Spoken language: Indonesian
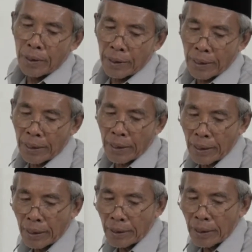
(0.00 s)

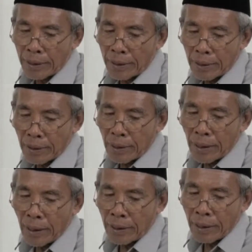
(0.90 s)
dikarenakan tadi
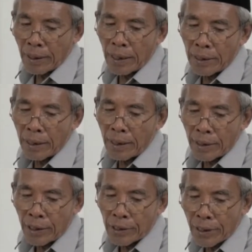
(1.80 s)
ada kalanya
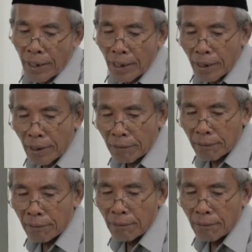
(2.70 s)
angel